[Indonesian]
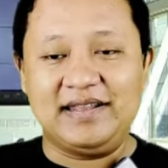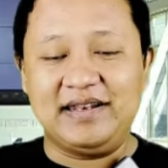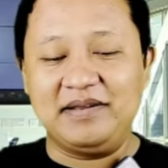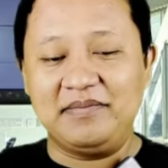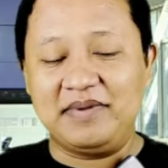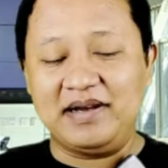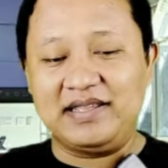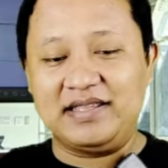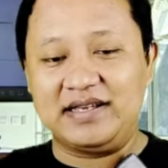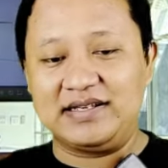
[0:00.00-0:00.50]
ini
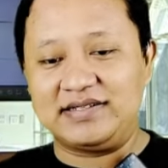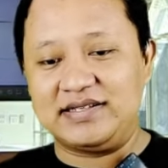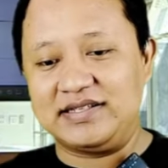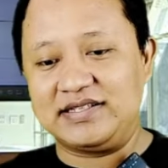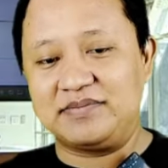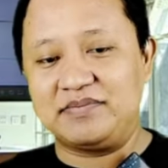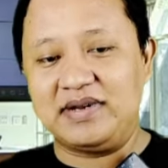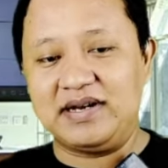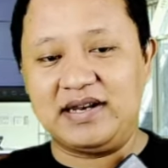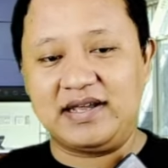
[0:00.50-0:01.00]
banyak
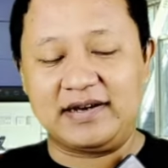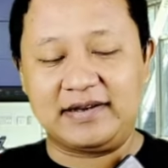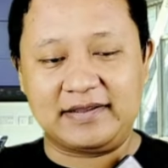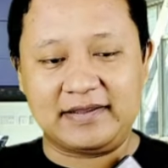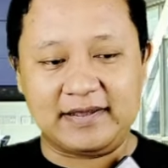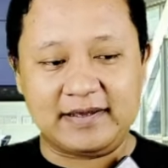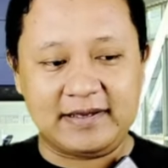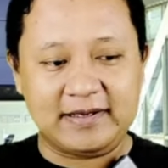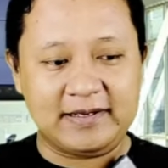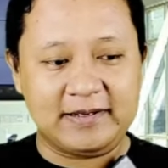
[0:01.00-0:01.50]
sih
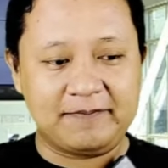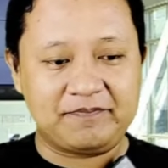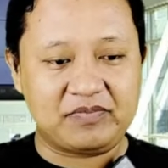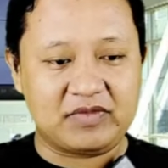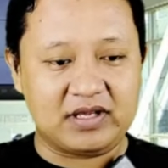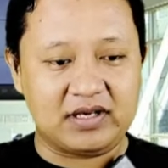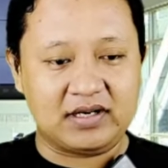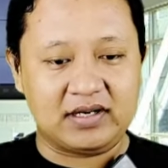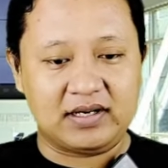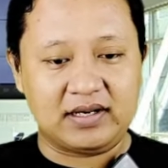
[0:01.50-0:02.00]
sebenarnya
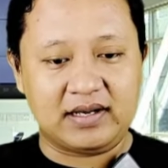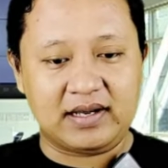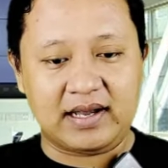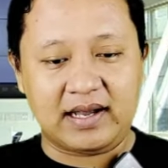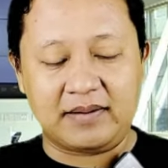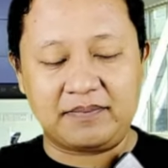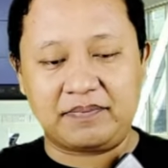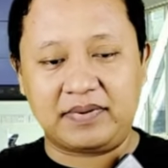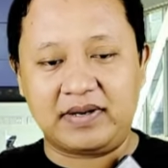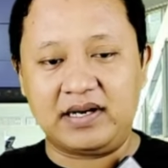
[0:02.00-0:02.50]
uh,
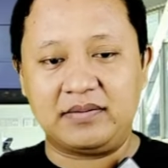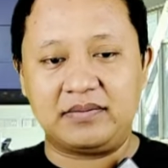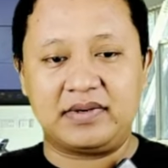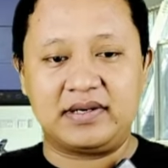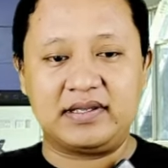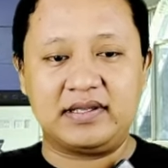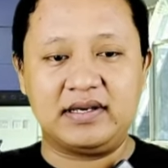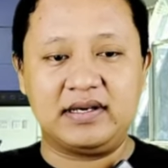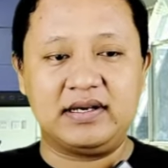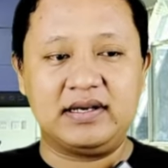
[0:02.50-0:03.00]
apa
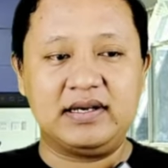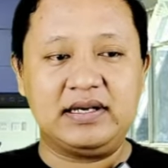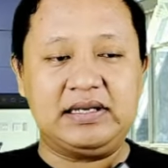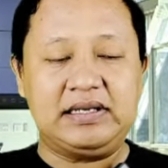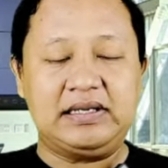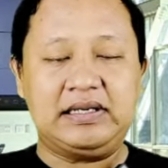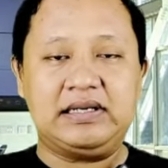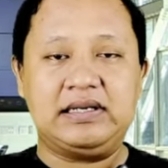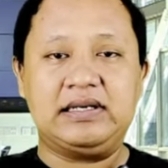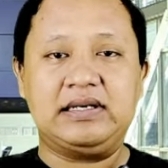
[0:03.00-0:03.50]
namanya
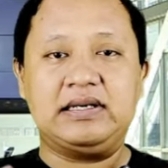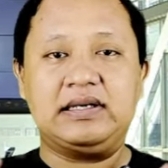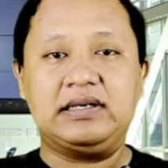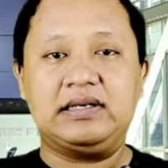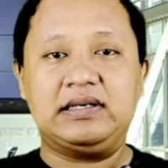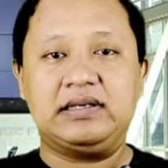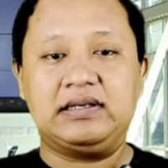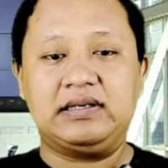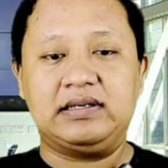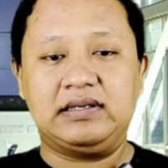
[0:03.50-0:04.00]

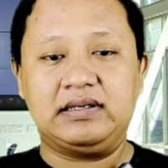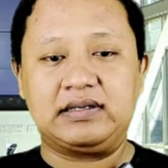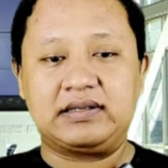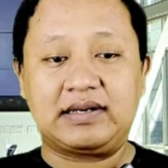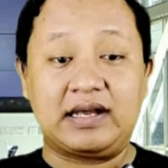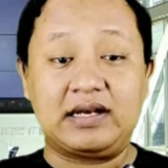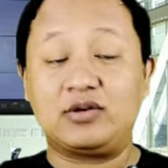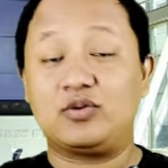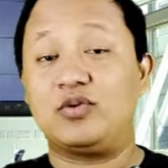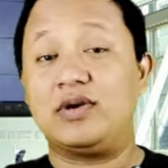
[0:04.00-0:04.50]
uh,
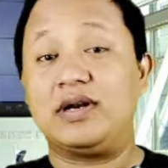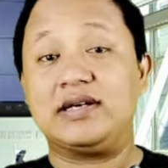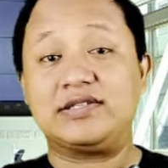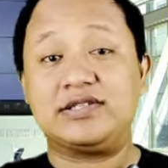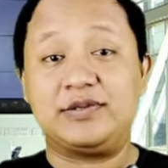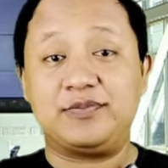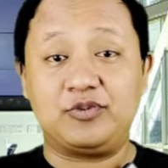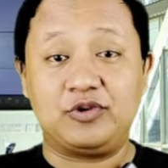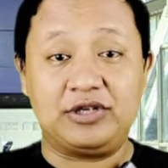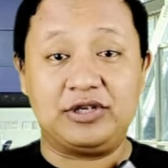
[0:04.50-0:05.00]

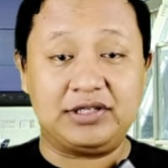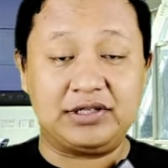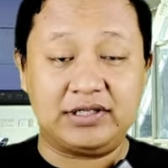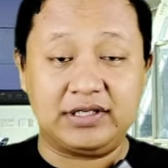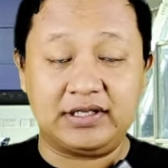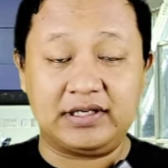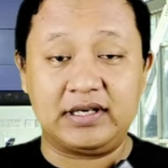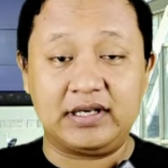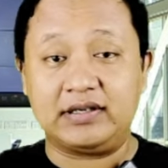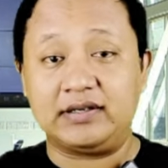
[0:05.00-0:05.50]
kalkulasi
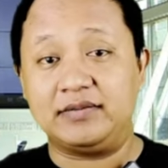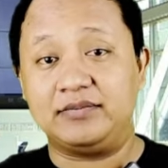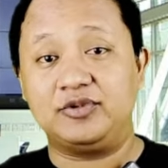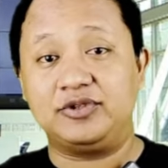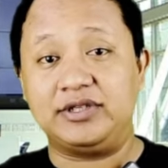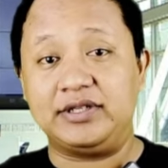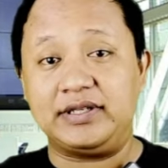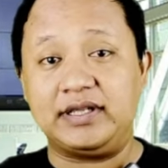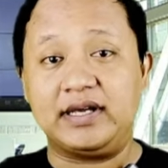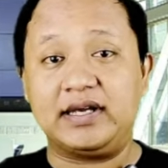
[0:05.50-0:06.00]
politik yang
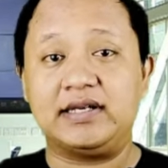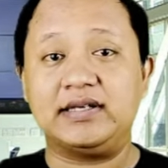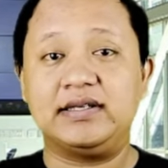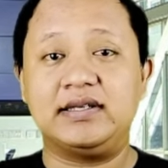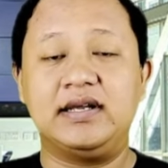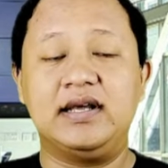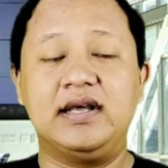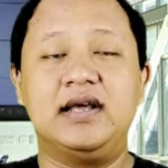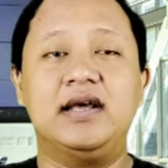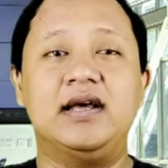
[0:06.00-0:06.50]

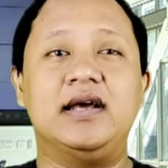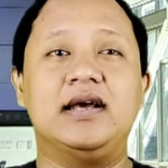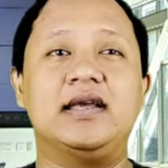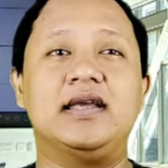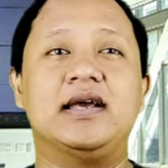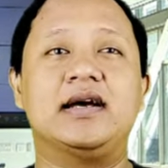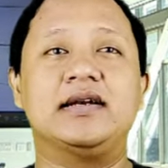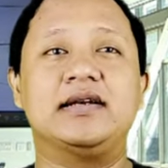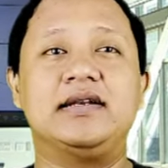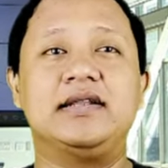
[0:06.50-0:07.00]
kemudian
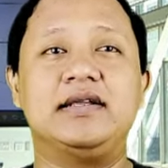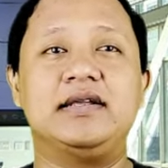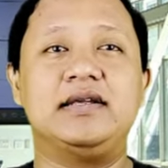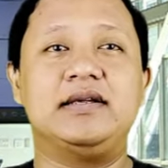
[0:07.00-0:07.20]
yang